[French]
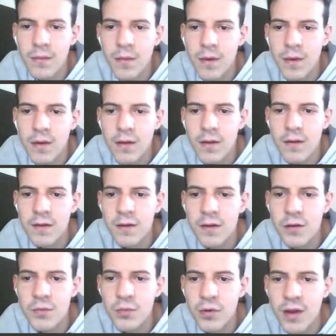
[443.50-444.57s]
Ici,
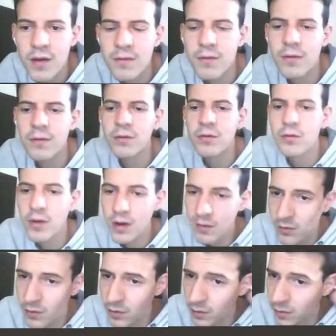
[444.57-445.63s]
je peux
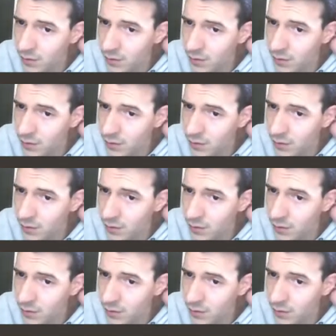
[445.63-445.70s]
éventuellement...